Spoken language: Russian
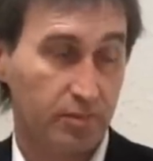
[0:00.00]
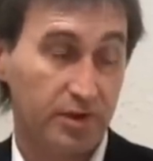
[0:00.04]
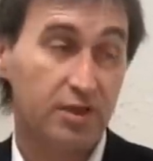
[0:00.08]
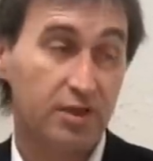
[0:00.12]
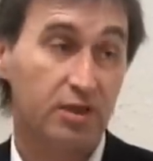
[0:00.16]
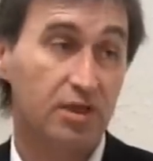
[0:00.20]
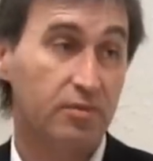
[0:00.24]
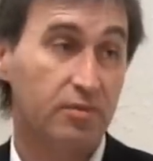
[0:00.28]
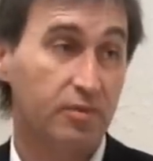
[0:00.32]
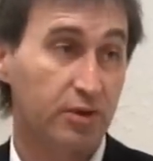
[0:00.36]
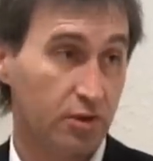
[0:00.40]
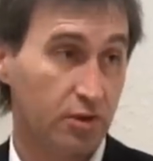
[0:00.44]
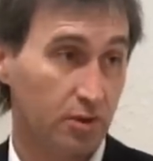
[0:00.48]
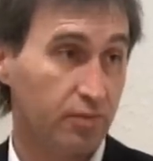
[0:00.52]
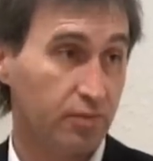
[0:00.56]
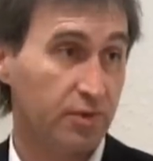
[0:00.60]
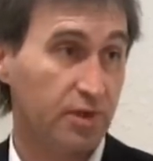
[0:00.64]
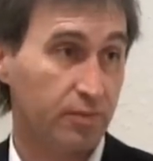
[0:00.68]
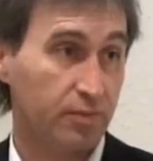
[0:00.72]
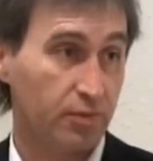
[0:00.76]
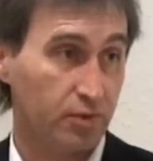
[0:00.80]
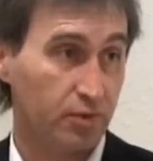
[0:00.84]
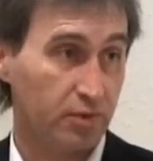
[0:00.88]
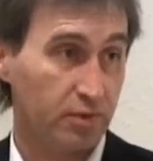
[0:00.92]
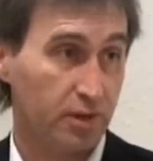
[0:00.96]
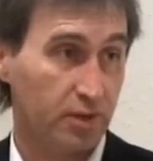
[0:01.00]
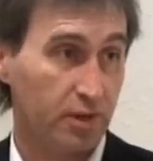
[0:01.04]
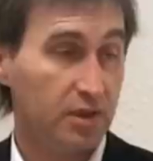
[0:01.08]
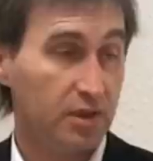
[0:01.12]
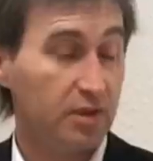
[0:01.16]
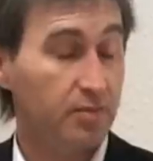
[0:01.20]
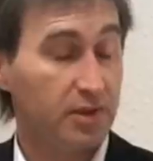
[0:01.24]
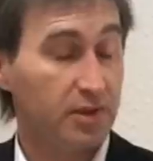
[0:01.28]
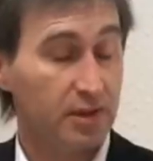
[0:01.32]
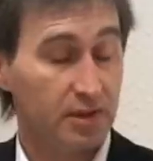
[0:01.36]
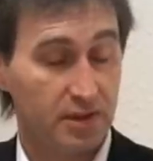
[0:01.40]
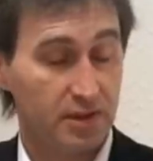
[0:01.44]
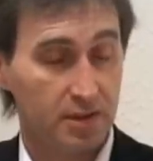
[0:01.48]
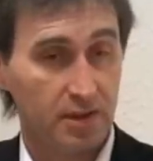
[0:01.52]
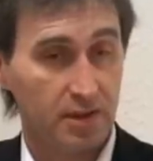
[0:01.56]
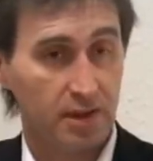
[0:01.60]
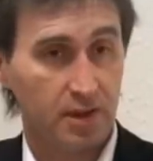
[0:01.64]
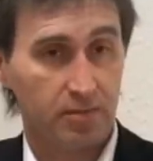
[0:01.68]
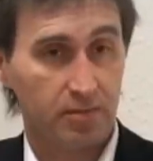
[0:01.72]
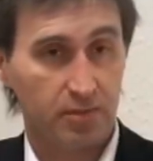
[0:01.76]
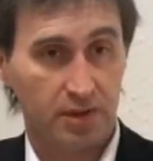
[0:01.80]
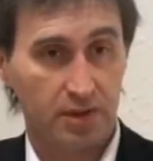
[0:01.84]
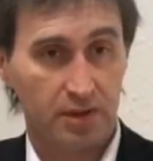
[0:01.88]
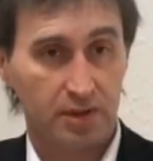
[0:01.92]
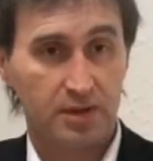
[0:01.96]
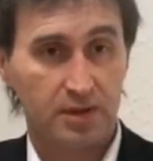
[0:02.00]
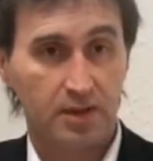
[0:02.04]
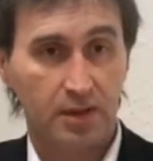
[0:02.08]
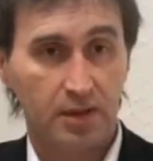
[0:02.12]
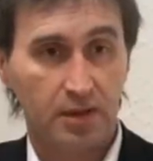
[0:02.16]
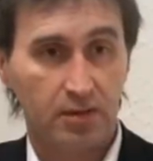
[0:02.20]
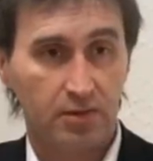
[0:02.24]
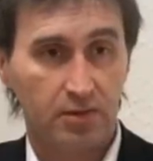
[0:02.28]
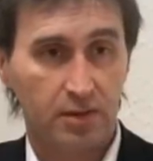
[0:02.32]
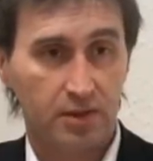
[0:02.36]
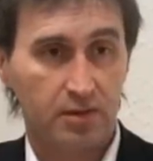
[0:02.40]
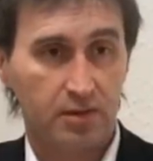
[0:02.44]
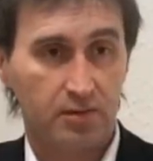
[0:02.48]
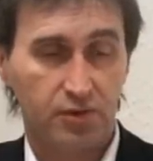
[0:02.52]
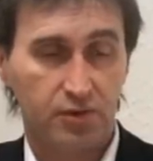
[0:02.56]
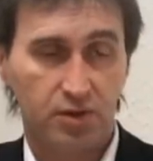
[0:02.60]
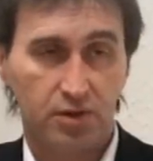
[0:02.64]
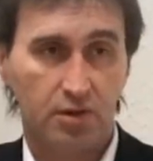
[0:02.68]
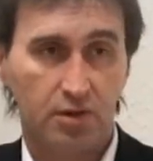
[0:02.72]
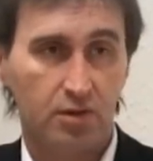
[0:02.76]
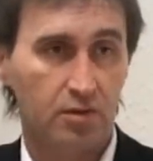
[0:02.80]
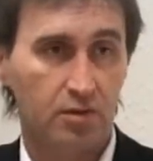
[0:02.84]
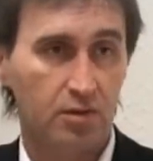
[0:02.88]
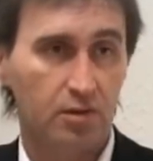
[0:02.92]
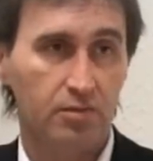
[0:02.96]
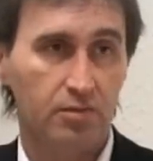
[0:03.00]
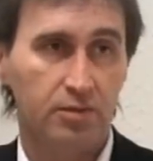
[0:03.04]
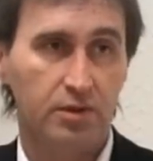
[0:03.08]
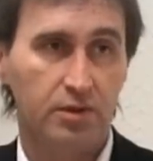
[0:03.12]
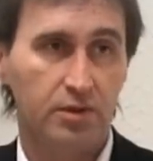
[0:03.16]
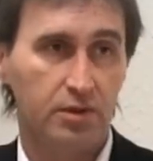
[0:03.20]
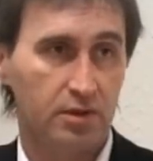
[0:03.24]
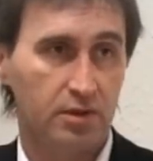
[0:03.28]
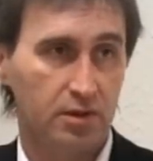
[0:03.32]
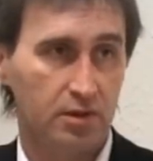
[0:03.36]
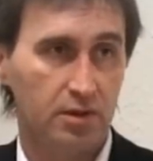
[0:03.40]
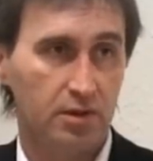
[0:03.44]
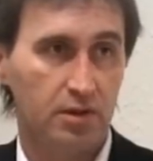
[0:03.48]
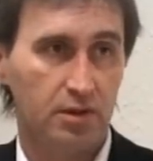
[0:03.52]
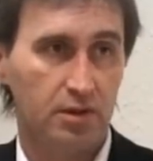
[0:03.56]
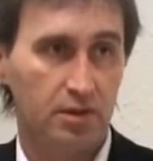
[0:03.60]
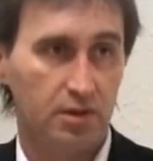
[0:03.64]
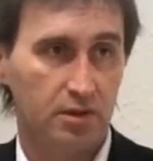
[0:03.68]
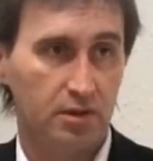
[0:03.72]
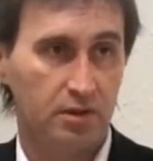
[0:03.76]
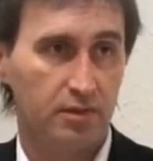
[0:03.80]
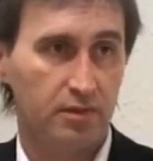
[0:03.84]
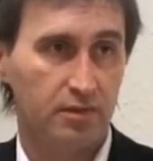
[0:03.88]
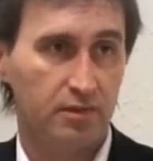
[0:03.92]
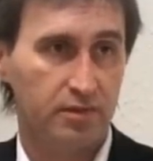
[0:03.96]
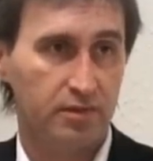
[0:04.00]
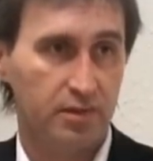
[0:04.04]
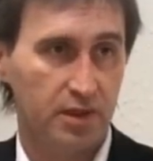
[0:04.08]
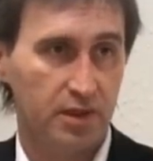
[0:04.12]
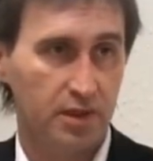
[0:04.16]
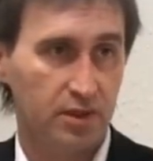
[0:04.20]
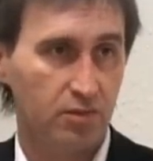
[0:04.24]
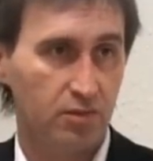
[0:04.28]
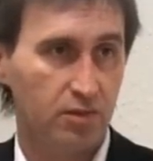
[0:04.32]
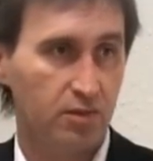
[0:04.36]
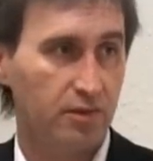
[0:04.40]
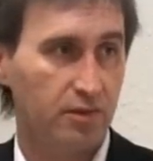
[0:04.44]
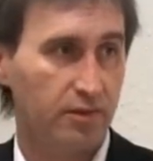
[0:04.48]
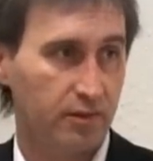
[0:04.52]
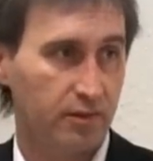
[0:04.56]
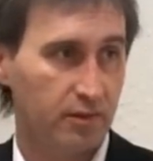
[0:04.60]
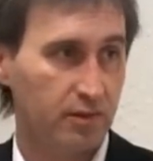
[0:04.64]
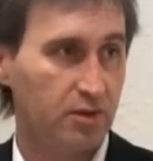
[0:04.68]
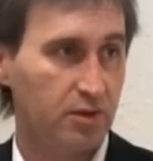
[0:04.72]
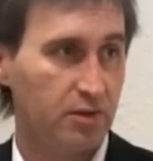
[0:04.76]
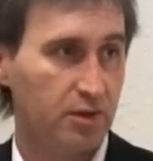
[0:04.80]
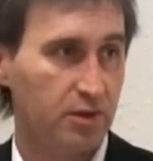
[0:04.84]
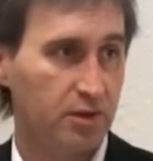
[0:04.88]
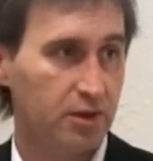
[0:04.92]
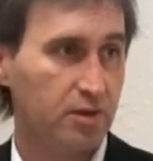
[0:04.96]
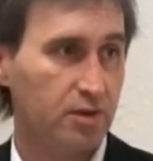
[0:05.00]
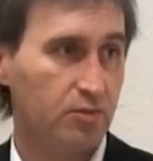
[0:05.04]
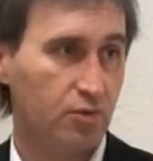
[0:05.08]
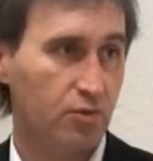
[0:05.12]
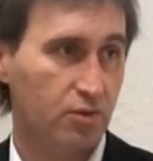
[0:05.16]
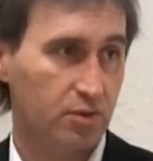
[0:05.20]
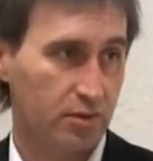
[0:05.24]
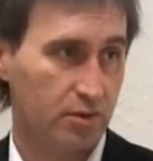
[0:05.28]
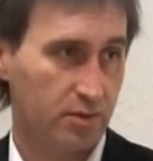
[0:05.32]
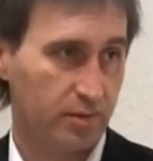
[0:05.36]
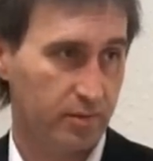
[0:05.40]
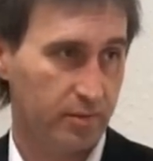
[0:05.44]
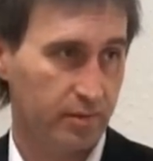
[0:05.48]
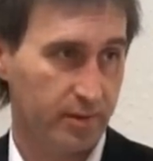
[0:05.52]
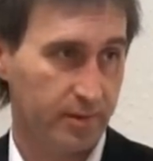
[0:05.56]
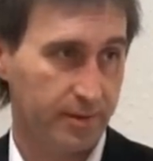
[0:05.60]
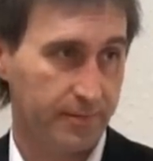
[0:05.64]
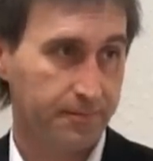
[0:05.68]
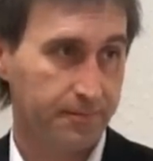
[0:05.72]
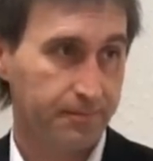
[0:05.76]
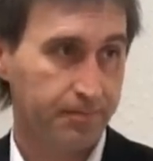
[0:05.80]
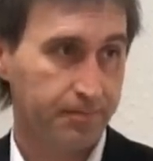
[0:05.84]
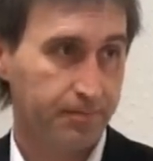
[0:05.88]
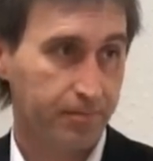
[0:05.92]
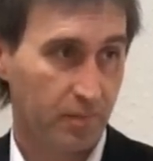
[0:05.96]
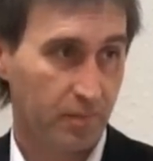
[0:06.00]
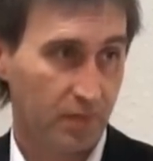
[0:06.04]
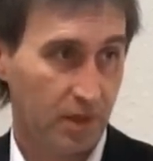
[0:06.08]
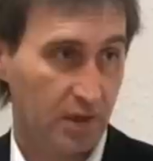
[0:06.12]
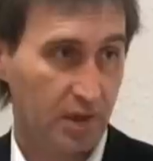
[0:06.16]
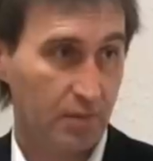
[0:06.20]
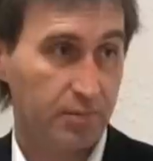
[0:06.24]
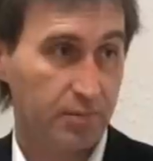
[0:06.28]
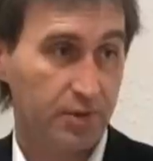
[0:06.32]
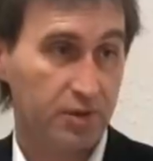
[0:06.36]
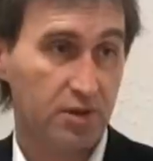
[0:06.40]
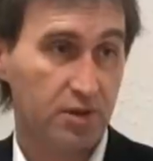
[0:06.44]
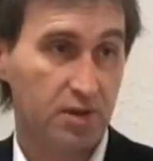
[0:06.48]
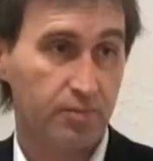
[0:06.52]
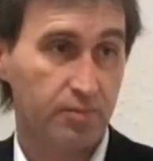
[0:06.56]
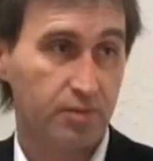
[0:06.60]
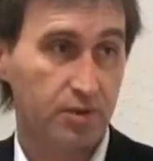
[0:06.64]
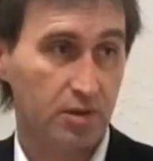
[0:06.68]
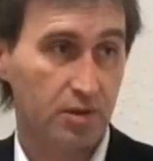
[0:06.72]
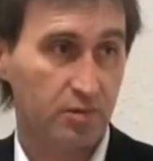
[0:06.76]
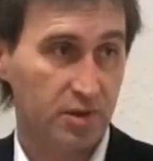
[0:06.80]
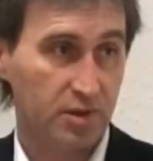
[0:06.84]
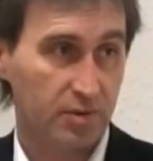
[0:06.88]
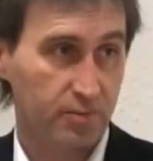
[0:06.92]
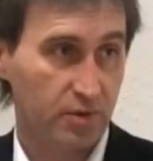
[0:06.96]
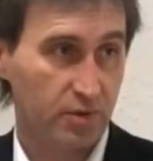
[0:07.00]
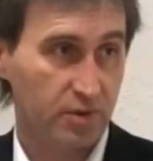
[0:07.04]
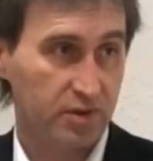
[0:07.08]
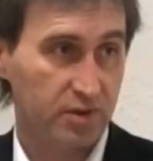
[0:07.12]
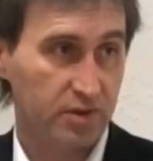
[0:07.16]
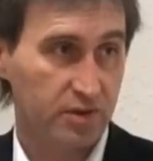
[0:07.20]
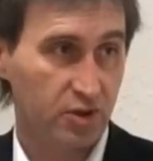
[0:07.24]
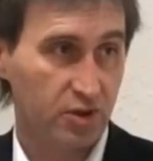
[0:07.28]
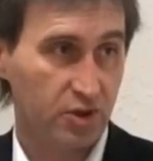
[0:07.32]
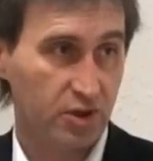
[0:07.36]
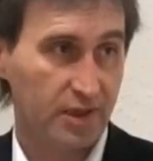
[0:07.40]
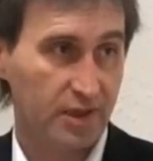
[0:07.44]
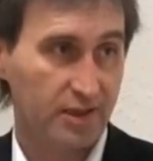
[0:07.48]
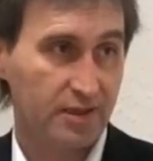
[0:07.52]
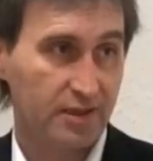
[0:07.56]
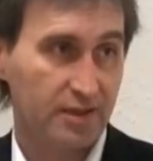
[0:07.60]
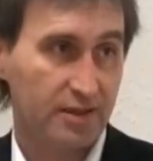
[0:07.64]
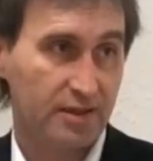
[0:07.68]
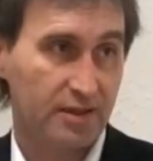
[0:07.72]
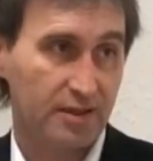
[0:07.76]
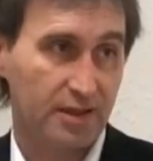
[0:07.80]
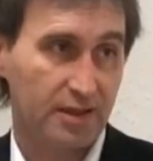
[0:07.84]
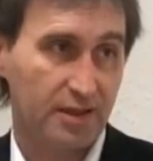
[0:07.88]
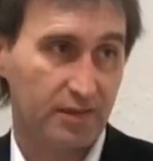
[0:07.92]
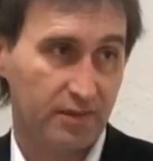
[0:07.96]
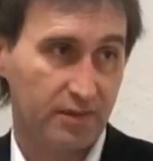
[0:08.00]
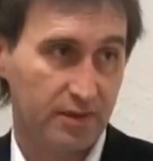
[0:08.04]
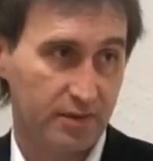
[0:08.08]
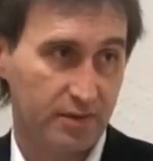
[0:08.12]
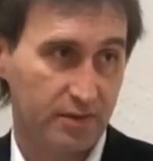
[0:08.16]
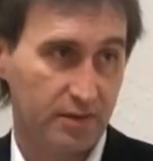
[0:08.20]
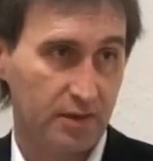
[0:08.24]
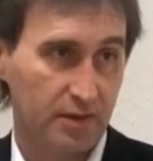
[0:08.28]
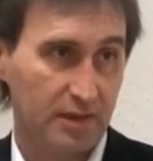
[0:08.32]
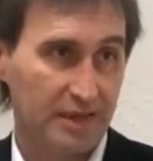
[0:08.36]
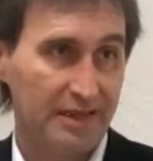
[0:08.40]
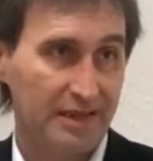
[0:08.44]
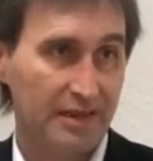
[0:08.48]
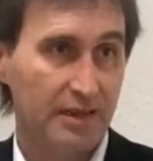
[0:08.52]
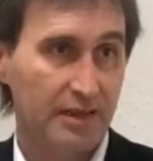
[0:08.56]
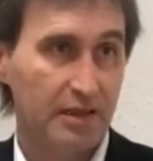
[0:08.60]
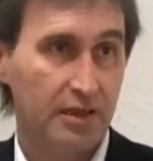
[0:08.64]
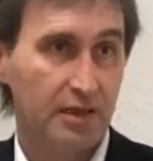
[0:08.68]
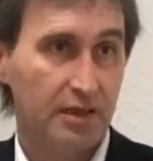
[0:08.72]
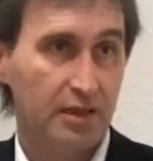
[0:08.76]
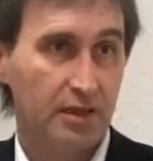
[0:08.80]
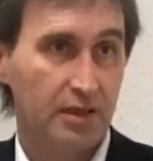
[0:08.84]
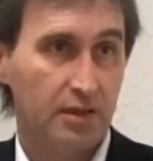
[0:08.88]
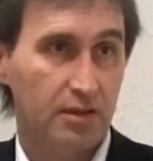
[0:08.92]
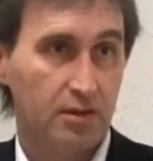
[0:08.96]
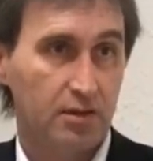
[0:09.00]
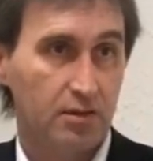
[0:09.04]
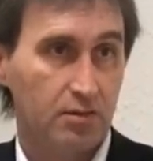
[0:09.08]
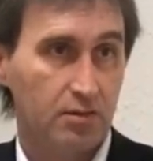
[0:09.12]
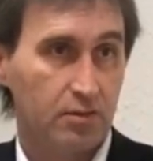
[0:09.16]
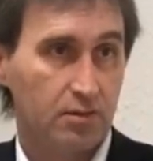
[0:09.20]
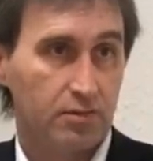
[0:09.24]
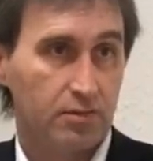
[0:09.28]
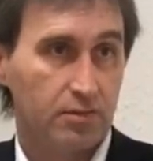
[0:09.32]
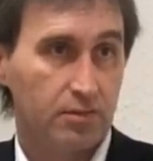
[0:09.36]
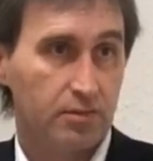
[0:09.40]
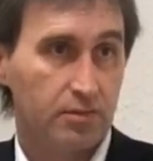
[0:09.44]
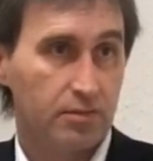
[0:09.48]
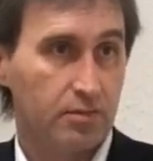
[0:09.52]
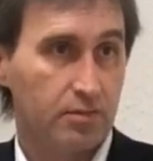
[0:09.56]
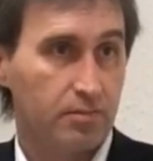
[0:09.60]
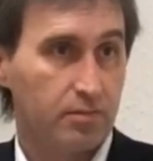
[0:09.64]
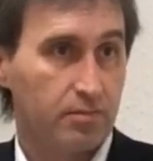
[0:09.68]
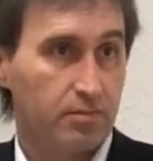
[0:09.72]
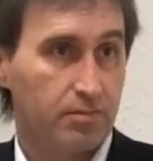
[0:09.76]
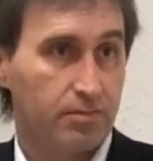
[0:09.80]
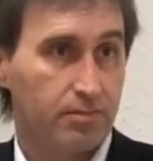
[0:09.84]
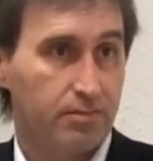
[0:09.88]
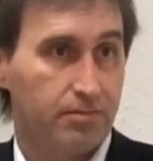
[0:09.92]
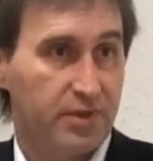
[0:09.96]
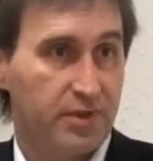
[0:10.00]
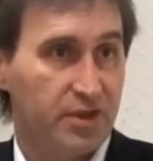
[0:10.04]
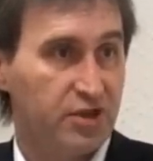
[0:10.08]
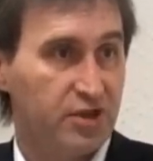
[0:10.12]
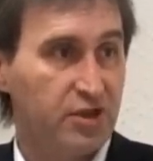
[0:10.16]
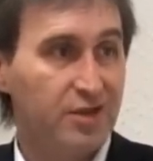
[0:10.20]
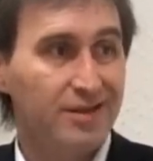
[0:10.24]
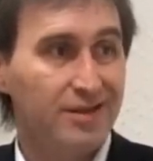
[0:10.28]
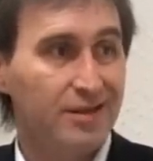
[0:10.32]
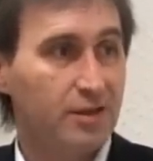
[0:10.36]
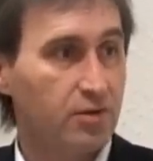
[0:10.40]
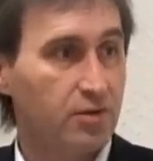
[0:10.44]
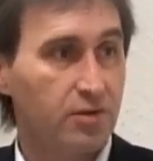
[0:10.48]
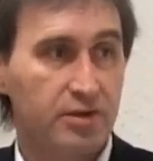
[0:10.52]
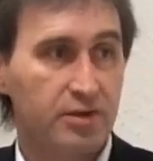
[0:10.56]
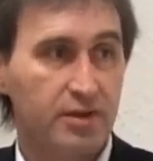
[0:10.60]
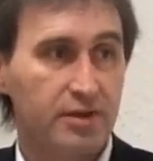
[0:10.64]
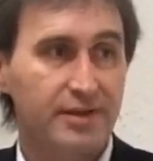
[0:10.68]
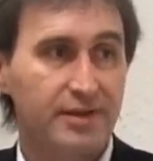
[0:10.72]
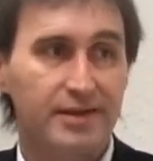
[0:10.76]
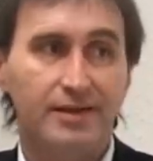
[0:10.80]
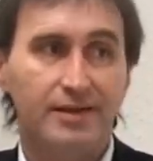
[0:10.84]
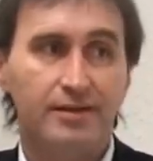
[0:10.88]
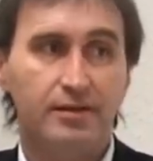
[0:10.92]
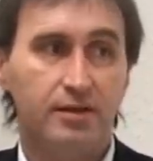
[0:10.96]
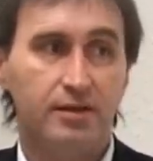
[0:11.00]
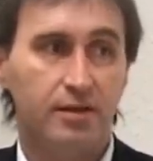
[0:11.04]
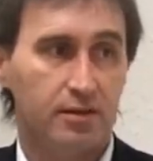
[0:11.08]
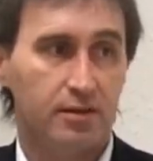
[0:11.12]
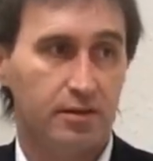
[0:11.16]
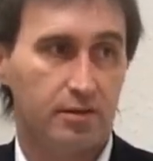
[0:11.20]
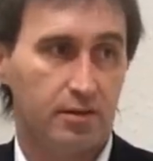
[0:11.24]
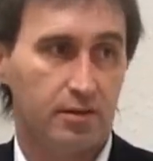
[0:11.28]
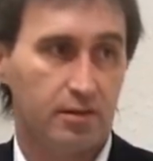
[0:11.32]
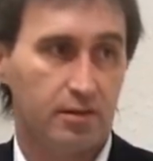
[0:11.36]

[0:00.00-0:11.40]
Платежеспособный спрос, mm-hmm. да, не потенциально. Потенциально у нас вообще огромный и все не удовлетворены жилищными условиями. Mm-hmm. Да, платежеспособный спрос снижается, соответственно, ну, причин для роста цен нет.